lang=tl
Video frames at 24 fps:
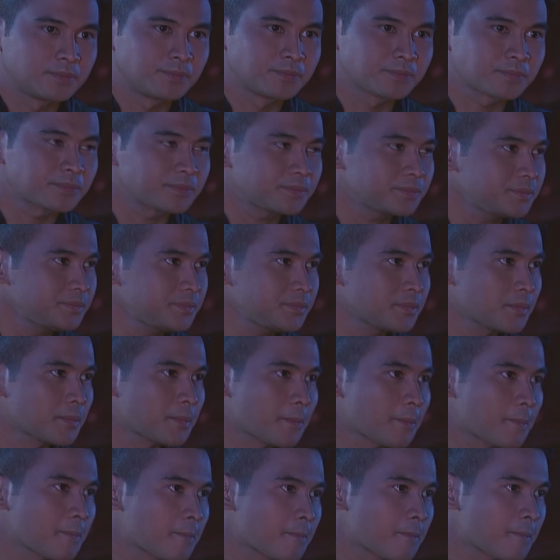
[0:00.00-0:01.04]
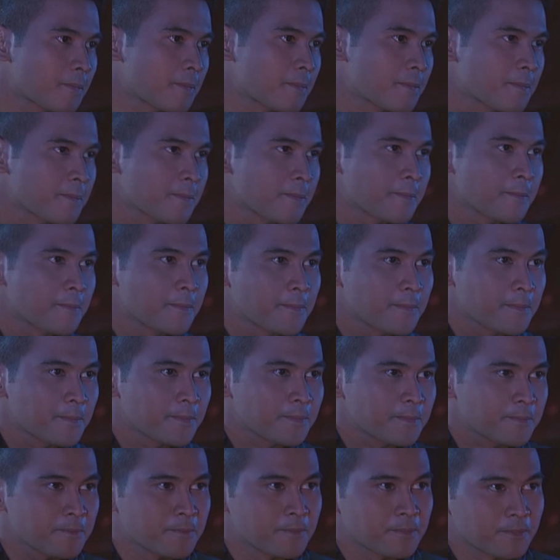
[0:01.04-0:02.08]
na ngayong babaeng sinisira niya pa yung gabi
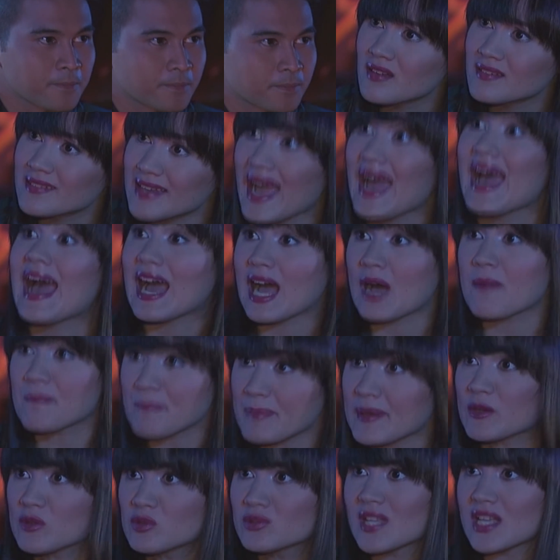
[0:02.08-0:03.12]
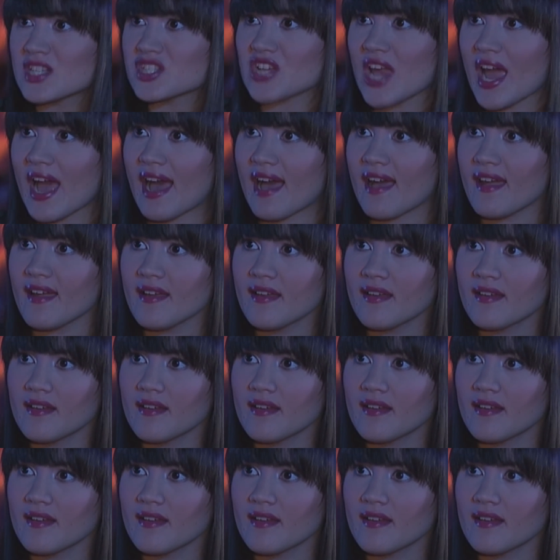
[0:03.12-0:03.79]
ko? Nakakapikon na siya, ha?